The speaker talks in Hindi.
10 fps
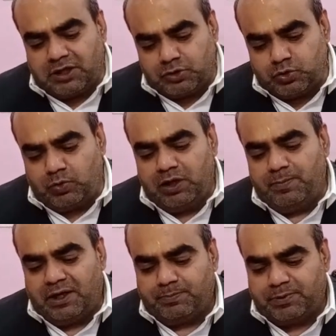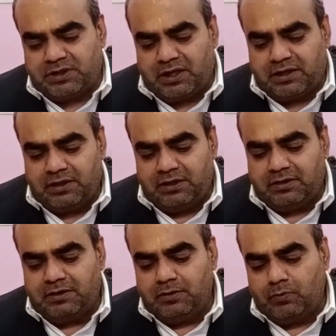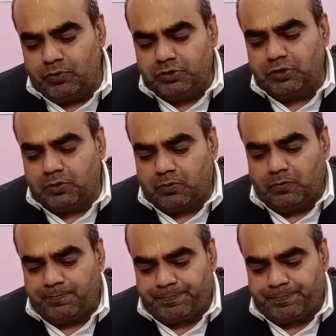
ताजुब वाली बात पता लगी कि उन दिनों